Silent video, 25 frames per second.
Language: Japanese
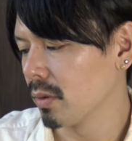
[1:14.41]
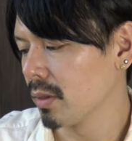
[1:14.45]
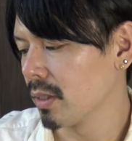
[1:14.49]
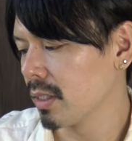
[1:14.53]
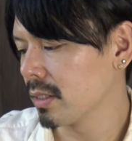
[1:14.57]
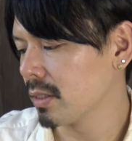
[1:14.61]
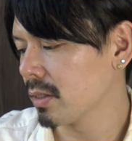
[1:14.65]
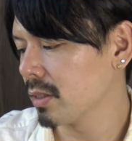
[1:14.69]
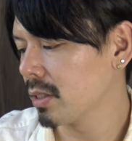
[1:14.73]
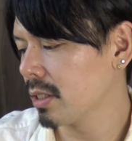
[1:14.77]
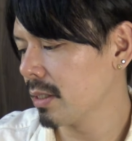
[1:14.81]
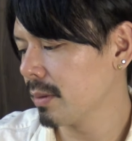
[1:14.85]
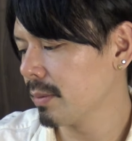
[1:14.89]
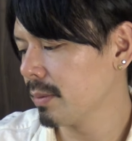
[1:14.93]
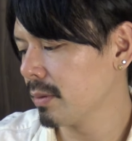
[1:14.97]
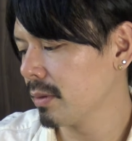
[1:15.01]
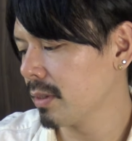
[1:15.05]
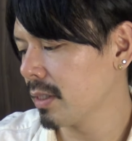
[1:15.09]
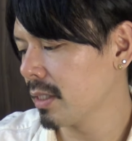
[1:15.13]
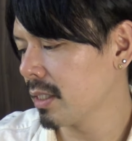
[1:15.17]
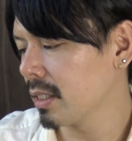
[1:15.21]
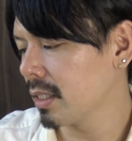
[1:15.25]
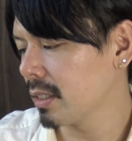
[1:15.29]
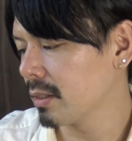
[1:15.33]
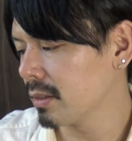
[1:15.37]
で、水分、
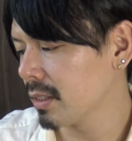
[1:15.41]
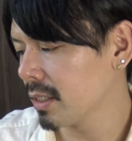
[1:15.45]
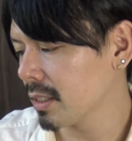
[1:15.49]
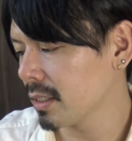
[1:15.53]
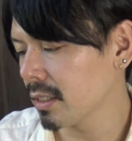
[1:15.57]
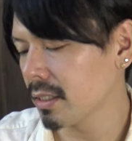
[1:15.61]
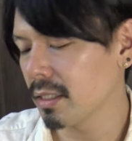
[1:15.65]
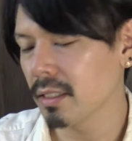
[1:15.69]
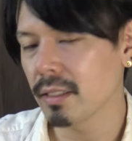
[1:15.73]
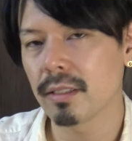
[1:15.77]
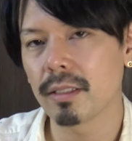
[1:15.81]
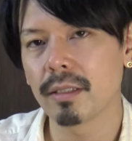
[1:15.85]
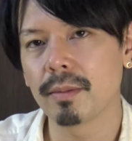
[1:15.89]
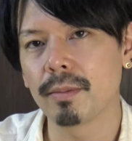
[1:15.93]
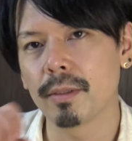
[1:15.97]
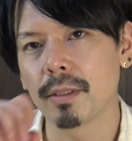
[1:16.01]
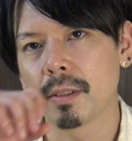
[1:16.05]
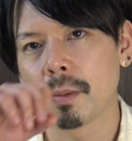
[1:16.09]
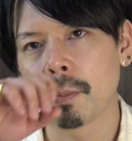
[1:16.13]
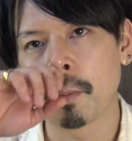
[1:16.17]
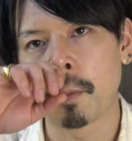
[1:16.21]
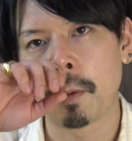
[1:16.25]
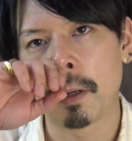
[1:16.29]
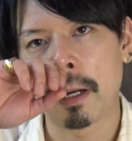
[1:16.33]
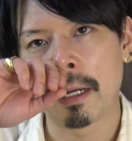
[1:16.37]
一回抜けちゃった水分っ
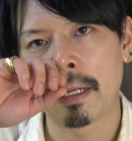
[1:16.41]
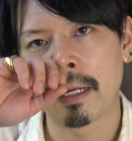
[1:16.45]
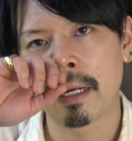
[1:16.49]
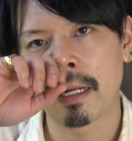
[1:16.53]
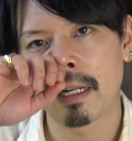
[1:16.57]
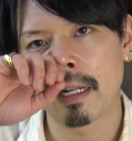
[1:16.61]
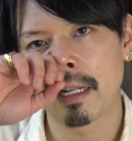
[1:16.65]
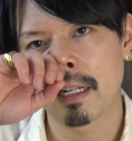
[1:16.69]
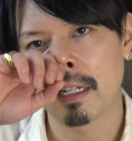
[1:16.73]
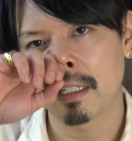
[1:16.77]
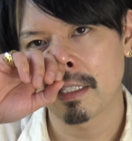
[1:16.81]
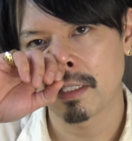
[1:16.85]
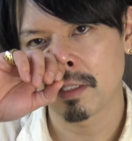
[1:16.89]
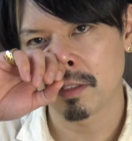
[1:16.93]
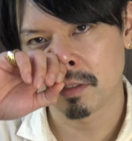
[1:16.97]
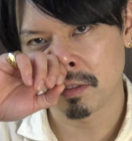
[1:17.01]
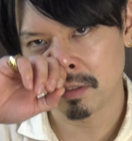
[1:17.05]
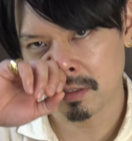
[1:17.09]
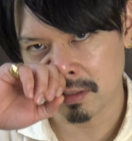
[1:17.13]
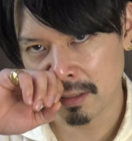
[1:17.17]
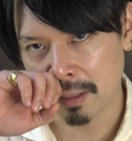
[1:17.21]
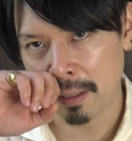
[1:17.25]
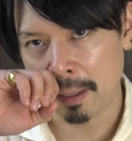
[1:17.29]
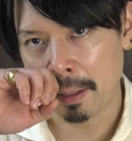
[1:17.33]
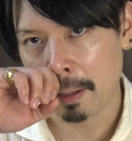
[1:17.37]
てもう入らないらしくっ
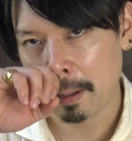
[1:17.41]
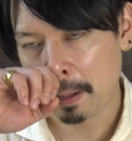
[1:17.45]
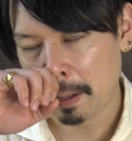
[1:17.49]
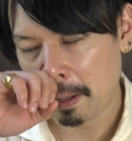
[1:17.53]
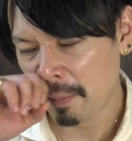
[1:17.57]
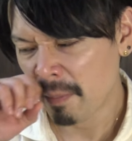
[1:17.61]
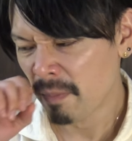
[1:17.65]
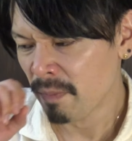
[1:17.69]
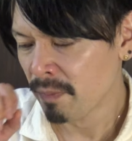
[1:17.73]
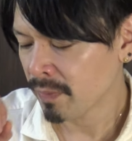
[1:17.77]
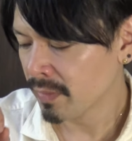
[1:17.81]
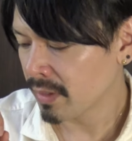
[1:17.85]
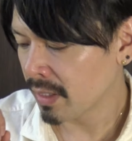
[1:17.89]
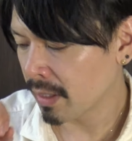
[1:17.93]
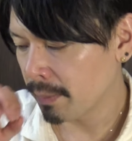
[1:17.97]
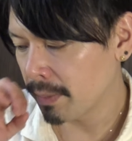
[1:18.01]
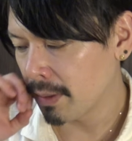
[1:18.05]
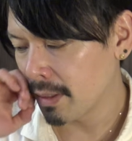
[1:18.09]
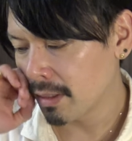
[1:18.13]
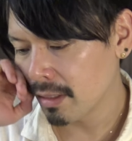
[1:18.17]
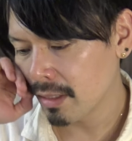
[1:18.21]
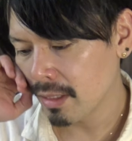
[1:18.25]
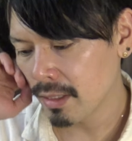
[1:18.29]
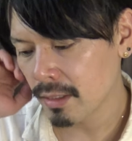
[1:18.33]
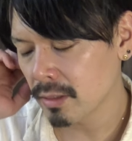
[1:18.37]
て、だ
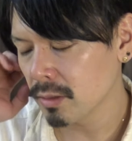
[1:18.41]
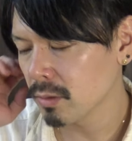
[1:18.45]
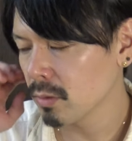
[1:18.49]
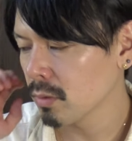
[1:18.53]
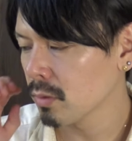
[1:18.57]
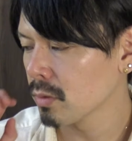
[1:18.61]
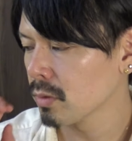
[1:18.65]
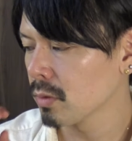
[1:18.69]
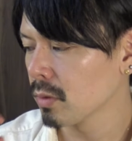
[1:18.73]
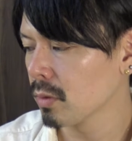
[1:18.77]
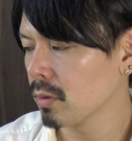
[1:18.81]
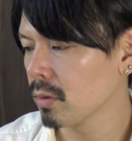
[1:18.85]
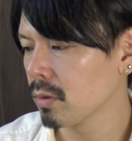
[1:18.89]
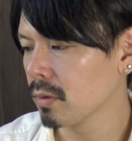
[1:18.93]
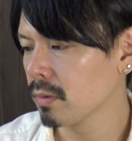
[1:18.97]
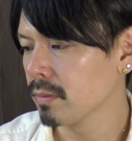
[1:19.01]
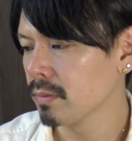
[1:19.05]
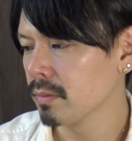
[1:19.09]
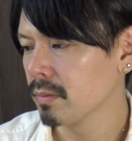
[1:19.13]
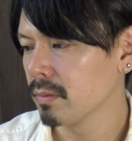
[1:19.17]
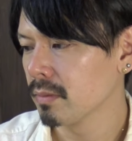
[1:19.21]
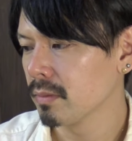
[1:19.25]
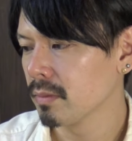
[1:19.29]
ヴィンテージのその、